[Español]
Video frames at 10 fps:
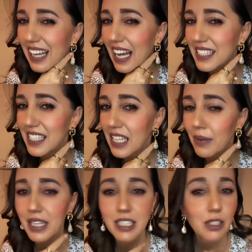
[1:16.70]
Así se
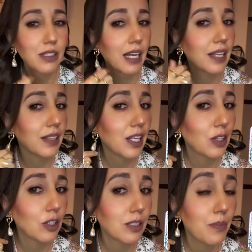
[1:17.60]
ven estos
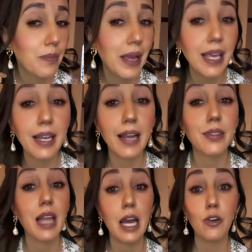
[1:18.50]
aretitos, me
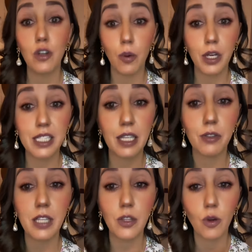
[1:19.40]
encantaron, no voy a estar
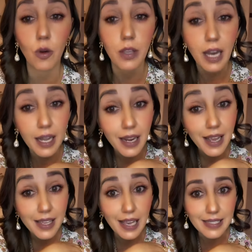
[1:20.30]
usando collar
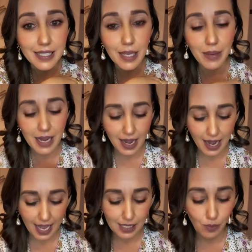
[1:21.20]
y así se ven
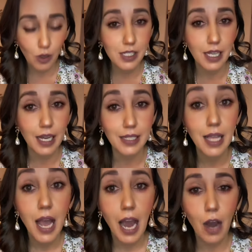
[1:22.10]
las pulseras.
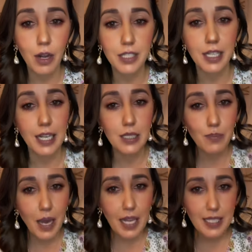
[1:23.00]
Ahora chicas,
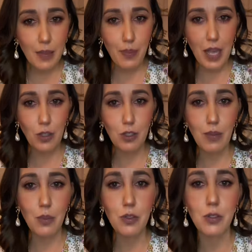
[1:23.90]
para zapatos
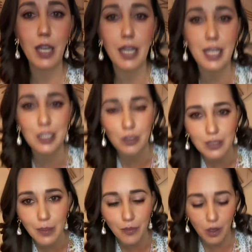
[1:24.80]
vamos a usar estos
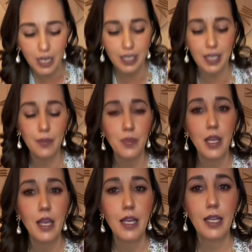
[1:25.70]
de por aquí
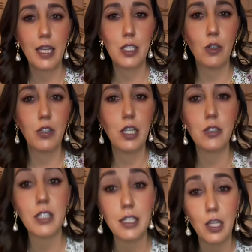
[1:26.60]
que son de
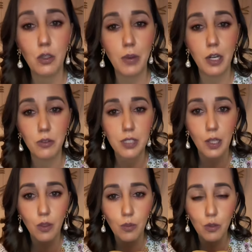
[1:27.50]
esos que se anduvieron
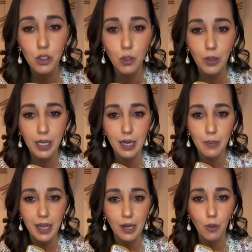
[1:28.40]
usando mucho en el
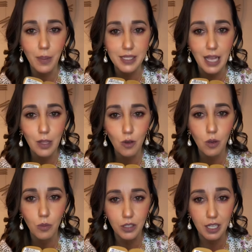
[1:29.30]
verano pasado,
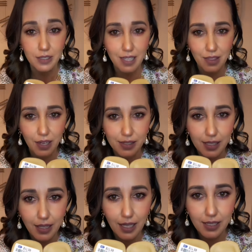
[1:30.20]
como de
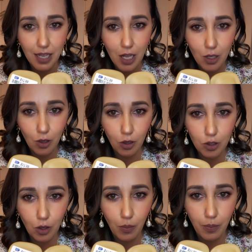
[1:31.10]
trencitas. Yo
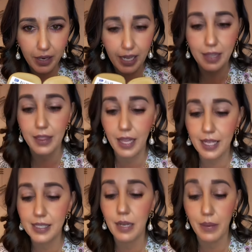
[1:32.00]
los compré
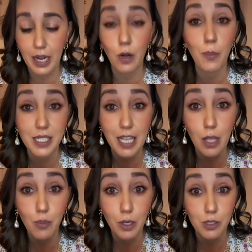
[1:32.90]
desde el verano
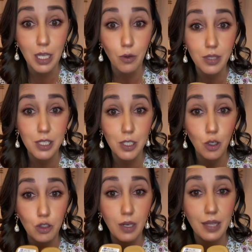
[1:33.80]
pasado, me costaron
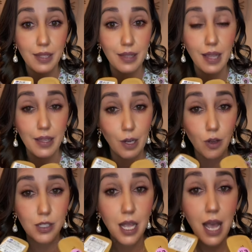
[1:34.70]
18 en la tienda de
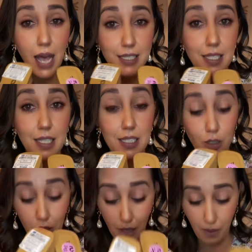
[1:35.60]
Ross, así es que es
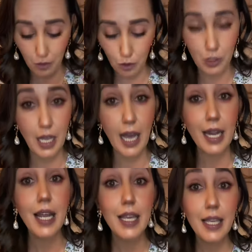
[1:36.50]
los que vamos a usar
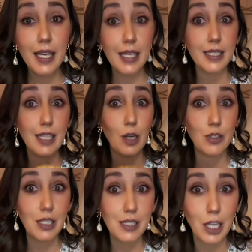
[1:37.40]
y se
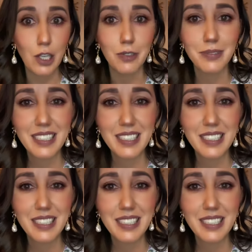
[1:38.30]
los enseño.